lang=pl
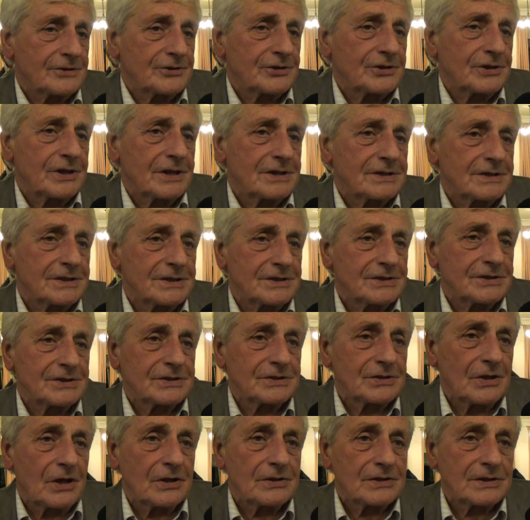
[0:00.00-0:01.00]
Czy jest
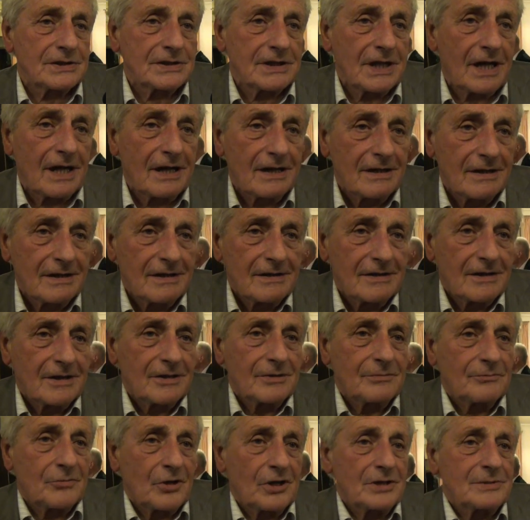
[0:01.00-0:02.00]
istotna?
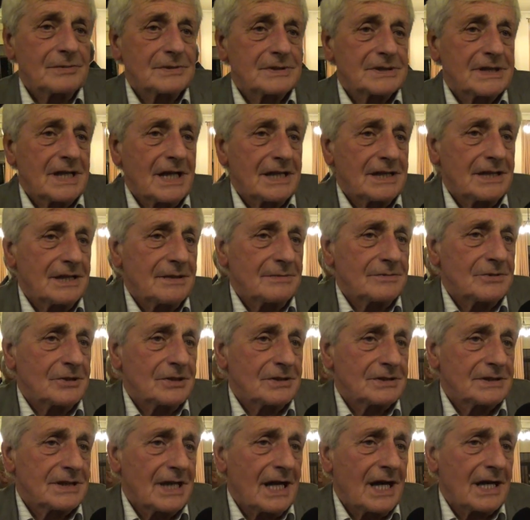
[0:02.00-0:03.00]
Moim zdaniem
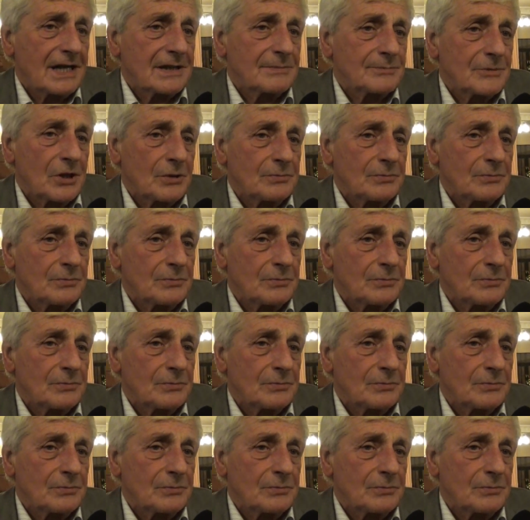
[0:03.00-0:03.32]
no tak,